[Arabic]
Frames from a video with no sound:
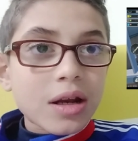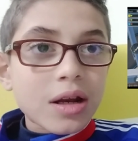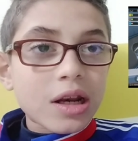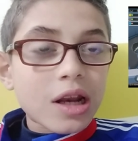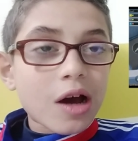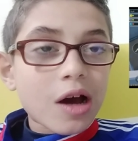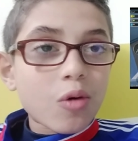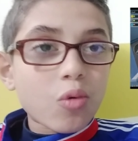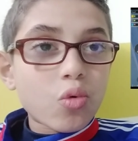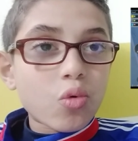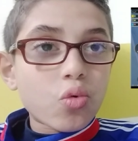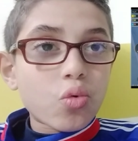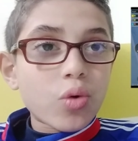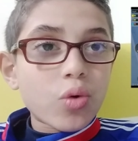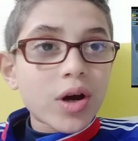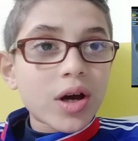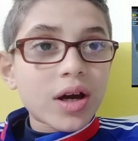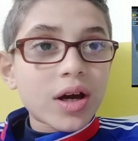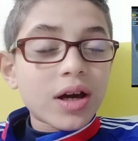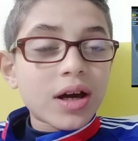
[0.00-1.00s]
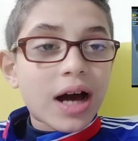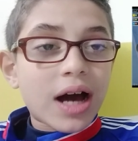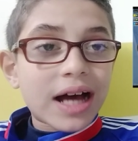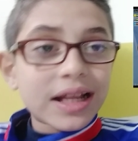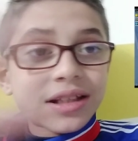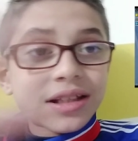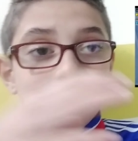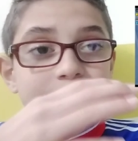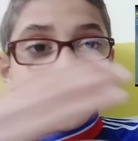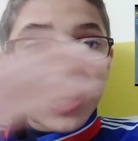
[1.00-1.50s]
لو
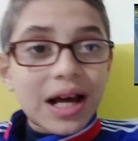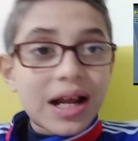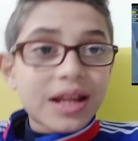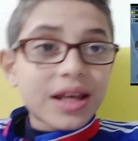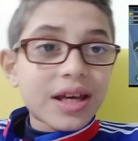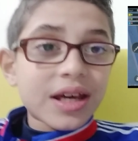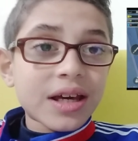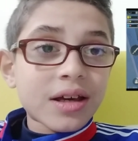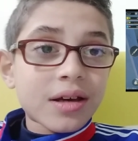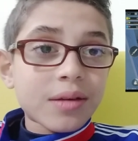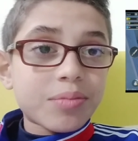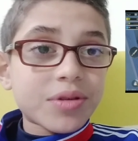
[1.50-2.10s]
عدت من عليك